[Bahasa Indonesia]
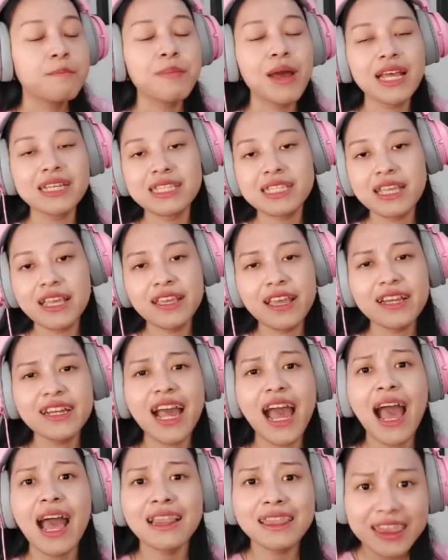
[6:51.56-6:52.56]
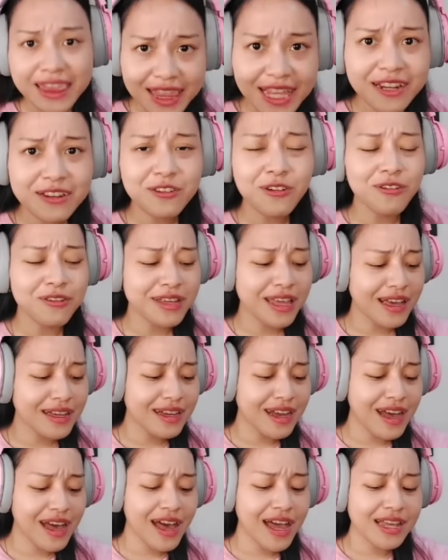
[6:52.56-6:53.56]
Pastinya kantin dong ya
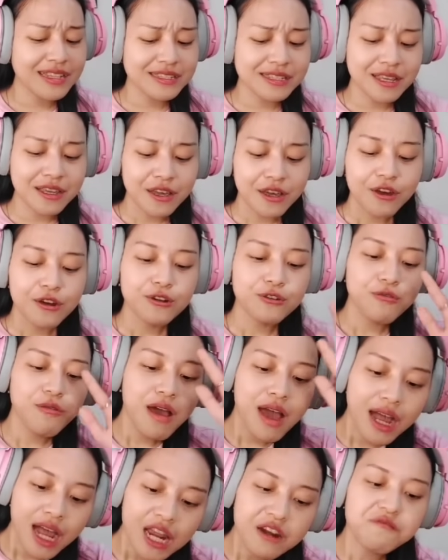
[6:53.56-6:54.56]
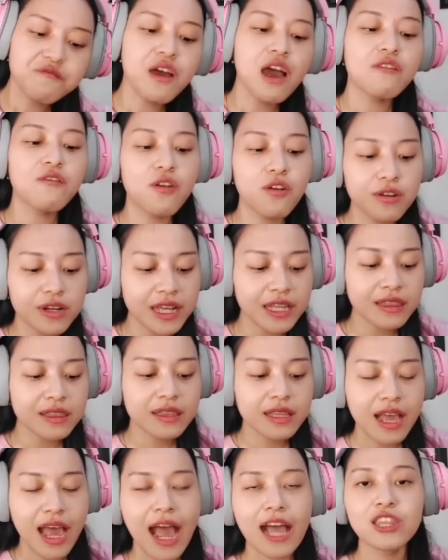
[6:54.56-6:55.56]
guys. Ruangan favorit
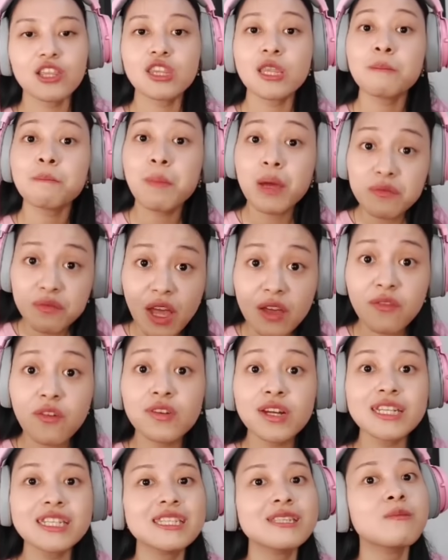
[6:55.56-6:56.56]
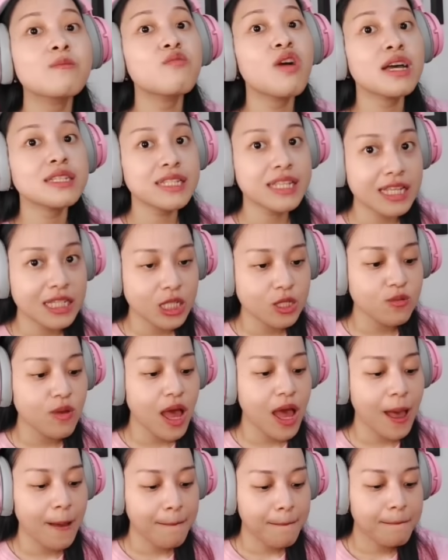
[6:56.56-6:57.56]
atau tempat favorit semua
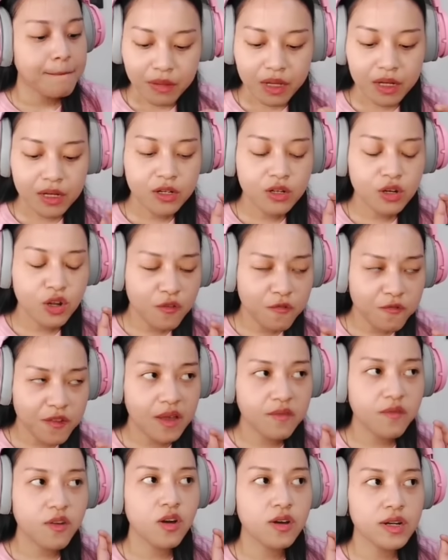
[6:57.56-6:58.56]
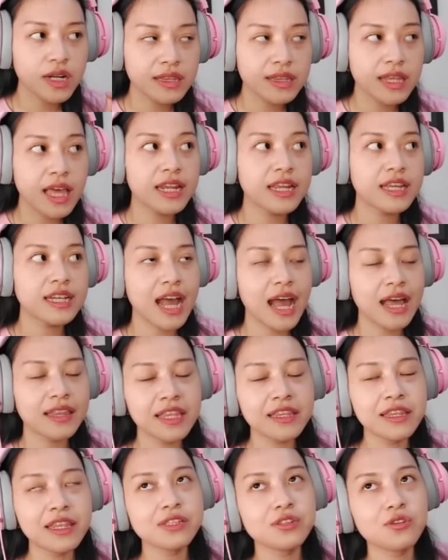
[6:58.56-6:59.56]
siswa. Menu favorit dari
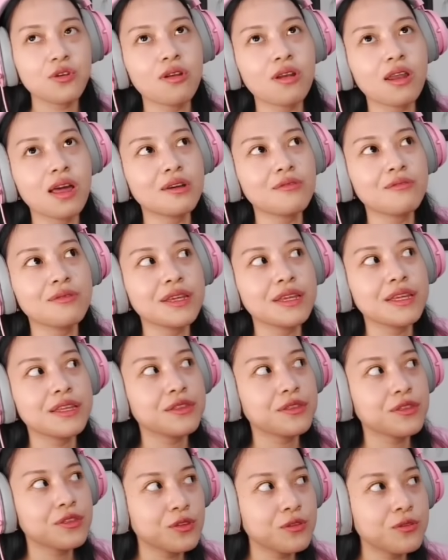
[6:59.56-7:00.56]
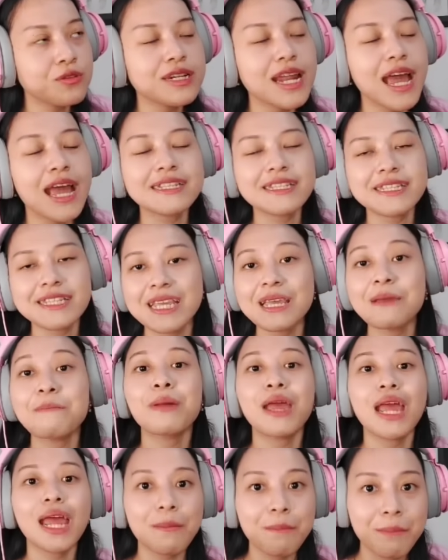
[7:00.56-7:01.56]
kantin di sekolahku itu nasi
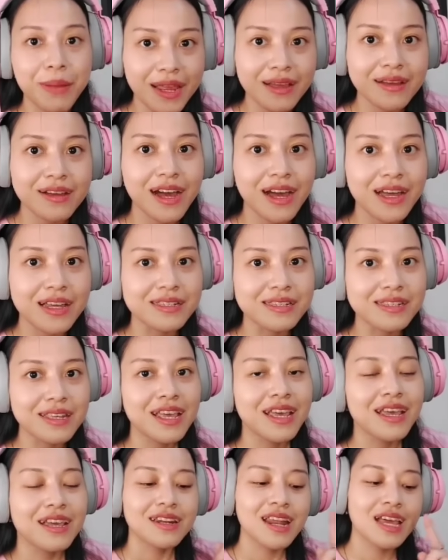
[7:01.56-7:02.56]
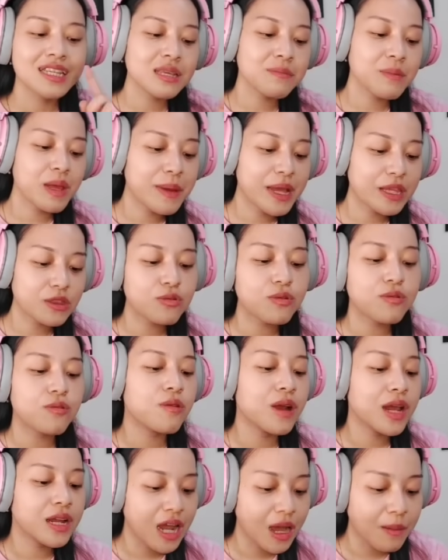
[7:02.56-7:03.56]
bebek guys. Nasi bebek tuh
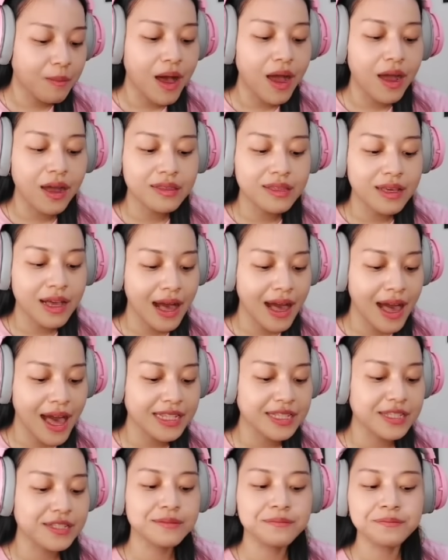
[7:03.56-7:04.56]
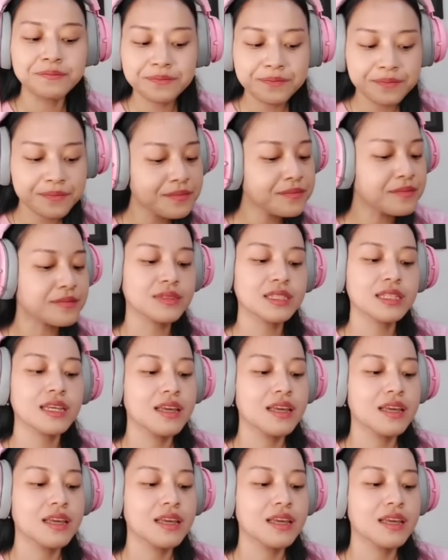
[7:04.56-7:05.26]
enak banget guys. Hmm,